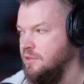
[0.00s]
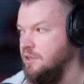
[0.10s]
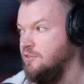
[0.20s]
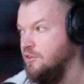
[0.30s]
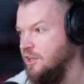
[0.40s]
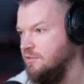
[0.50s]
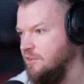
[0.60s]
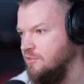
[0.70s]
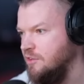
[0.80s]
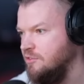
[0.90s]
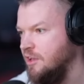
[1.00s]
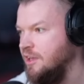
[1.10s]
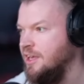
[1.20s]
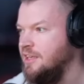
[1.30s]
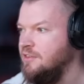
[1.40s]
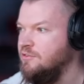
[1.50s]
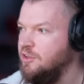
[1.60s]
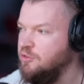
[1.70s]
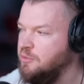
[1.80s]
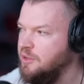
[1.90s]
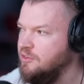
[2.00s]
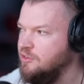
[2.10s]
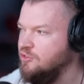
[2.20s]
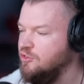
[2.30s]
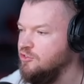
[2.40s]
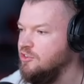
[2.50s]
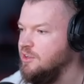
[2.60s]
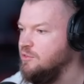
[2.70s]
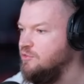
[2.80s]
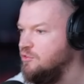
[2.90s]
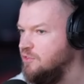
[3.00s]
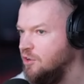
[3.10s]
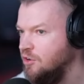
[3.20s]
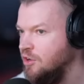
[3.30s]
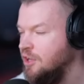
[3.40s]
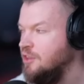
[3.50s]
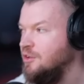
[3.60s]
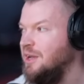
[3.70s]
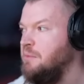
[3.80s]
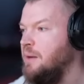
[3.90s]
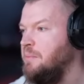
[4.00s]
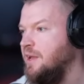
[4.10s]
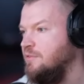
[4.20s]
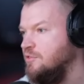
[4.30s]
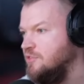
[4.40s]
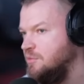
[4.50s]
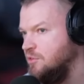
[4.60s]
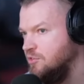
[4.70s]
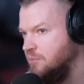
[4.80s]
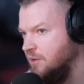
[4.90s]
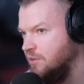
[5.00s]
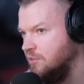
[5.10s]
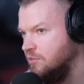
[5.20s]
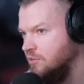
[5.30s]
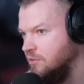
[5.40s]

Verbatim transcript: I co najważniejsze, według mnie, jeśli ktoś odsiedział swój wyrok, to ja mam prawo z nim rozmawiać.